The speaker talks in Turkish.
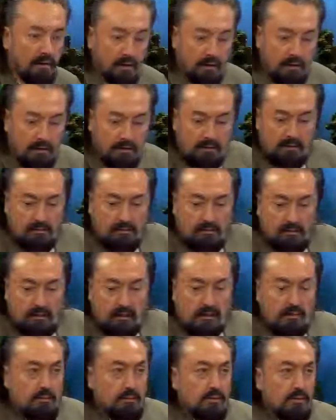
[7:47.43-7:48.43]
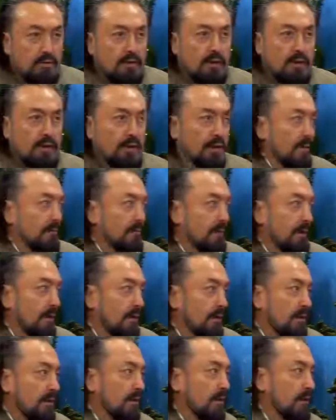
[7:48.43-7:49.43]
Evet. E, yazmıyorsa haram
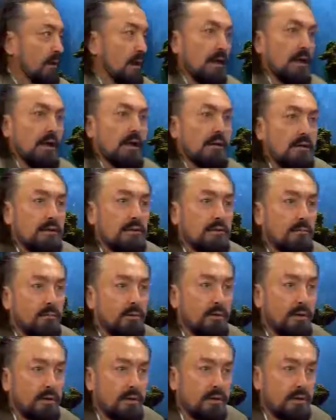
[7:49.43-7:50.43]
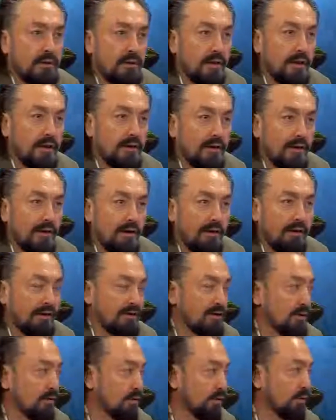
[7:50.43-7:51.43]
diye helaldir. Bu kadar. Evet. Yani
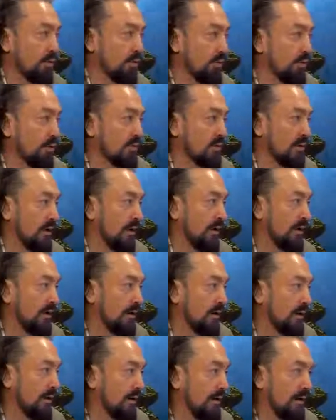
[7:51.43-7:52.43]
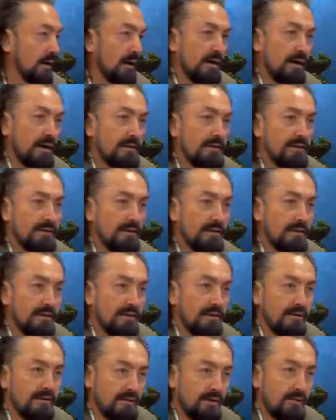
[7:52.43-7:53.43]
açık evet. hüküm yoksa helaldir.
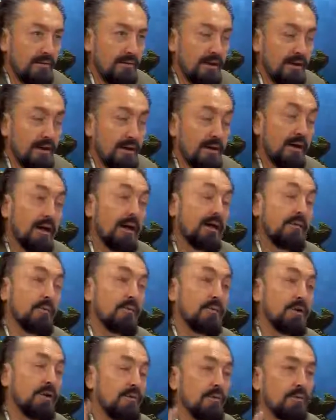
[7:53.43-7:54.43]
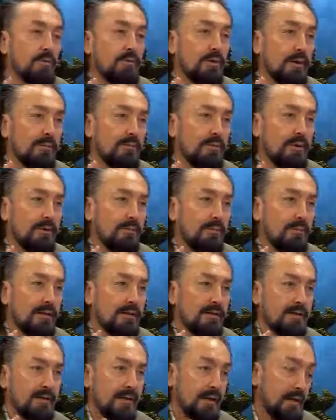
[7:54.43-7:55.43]
İnşallah. Değil mi? İnşallah. Ama münafık bunu kabul
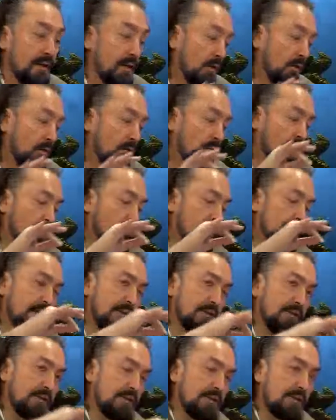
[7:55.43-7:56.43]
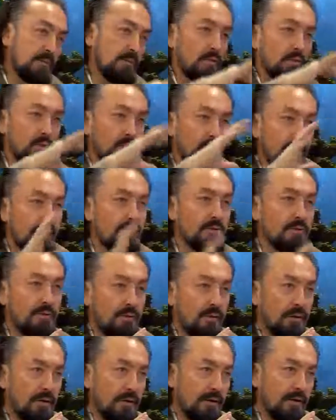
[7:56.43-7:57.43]
etmez. Onu kendince bir
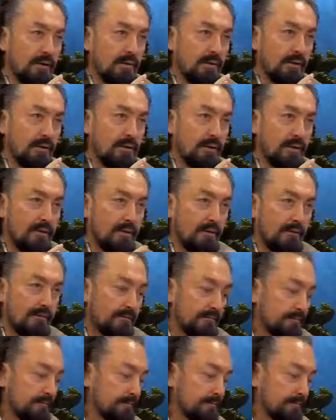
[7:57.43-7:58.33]
kurnazlık olarak kabul eder.